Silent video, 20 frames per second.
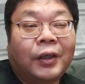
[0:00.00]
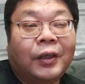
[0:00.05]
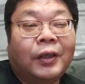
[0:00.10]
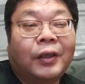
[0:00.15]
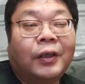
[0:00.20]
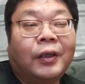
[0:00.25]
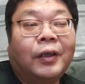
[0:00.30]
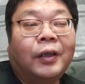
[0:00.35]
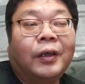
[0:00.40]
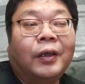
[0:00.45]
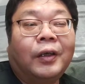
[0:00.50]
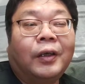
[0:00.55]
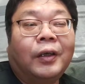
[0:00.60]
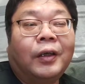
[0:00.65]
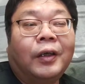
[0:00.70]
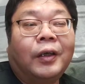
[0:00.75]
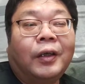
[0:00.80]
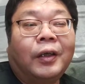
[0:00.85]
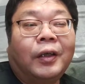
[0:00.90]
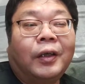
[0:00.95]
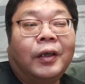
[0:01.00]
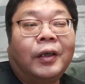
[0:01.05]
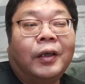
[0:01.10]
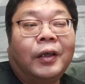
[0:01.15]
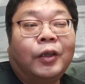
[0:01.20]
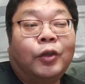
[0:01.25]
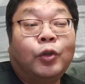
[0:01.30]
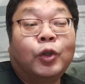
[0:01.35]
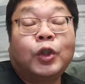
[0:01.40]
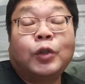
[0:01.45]
て、
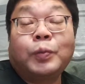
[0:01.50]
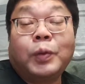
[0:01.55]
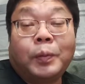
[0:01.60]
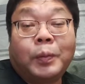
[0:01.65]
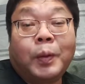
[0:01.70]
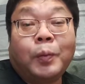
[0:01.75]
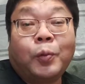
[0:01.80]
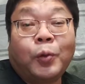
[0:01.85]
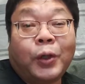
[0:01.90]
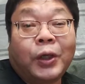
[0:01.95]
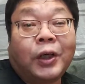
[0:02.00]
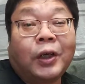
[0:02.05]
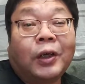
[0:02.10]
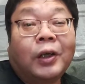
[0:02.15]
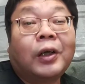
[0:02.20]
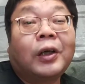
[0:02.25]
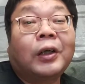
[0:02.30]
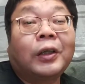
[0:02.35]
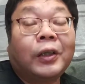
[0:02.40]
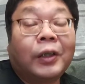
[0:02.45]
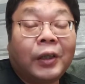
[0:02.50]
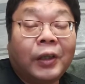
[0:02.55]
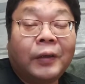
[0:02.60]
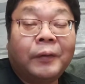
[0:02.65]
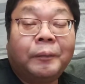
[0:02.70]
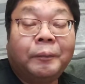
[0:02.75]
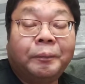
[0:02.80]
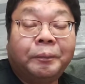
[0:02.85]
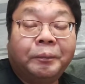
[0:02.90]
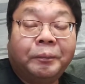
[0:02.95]
えー、USB メモリーかなんかでね、
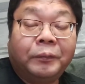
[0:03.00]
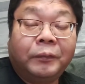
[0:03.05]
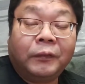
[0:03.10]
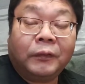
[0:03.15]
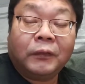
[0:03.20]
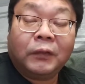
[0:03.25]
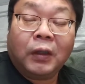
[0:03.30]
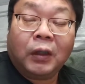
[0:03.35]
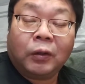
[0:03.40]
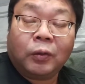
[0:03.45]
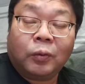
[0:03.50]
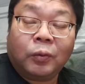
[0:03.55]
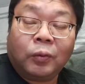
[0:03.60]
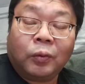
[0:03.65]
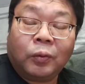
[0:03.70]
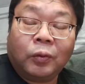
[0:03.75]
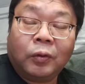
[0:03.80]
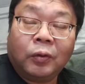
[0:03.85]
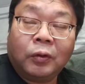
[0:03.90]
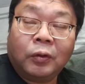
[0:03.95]
あの、